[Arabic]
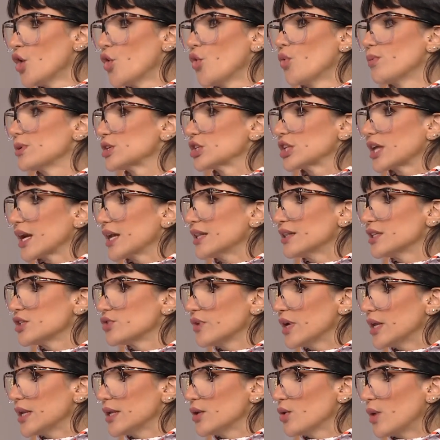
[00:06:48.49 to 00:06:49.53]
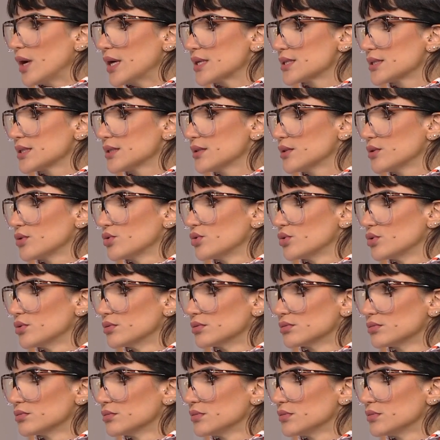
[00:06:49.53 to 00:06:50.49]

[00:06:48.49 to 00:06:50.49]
وما اشتغلتش فيها لانه حسيت انه